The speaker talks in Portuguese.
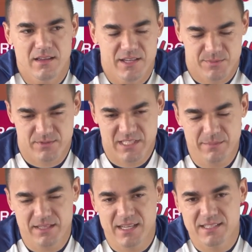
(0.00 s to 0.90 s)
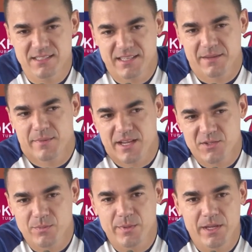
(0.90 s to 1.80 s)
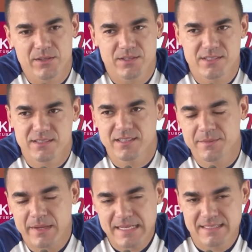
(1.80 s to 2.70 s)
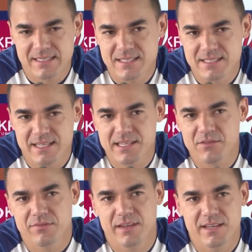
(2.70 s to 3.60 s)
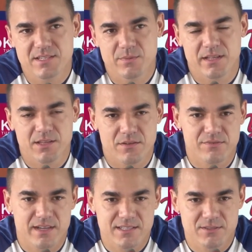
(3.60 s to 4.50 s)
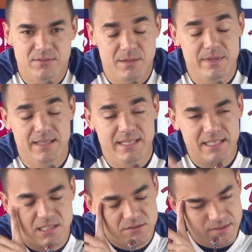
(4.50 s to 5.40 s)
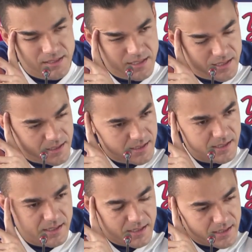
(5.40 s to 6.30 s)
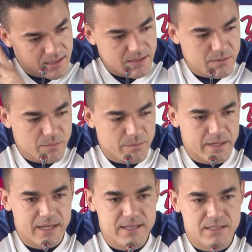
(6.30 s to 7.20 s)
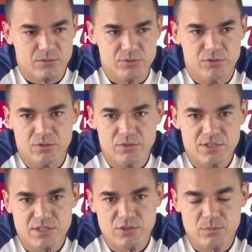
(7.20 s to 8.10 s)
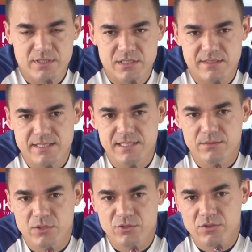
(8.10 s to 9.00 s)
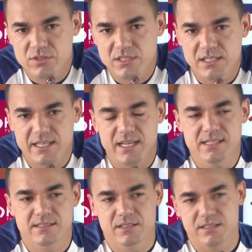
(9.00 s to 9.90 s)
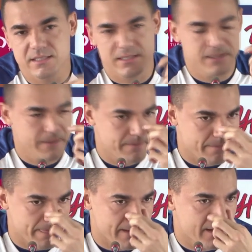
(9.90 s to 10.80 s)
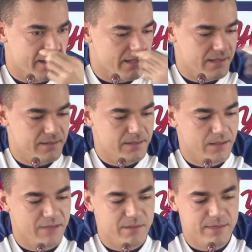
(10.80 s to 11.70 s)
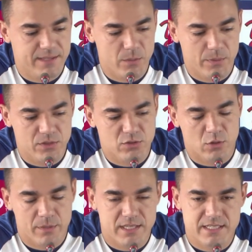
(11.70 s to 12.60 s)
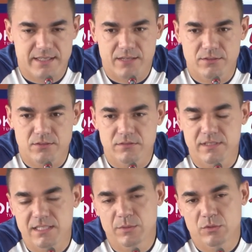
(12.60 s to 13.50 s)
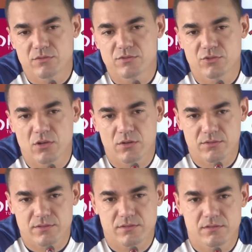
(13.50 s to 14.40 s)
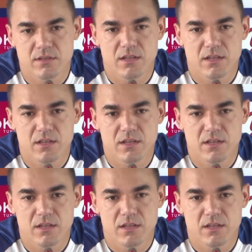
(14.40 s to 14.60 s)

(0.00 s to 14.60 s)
a responsabilidade de quem bate o pênalti e mais ainda de quem defende, porque não é fácil nem bater nem defender. Mas é um jogo de, de observação, né? um jogo de detalhes. Eu acho que é, quem vai bater o pênalti normalmente já tem 90 minutos de jogos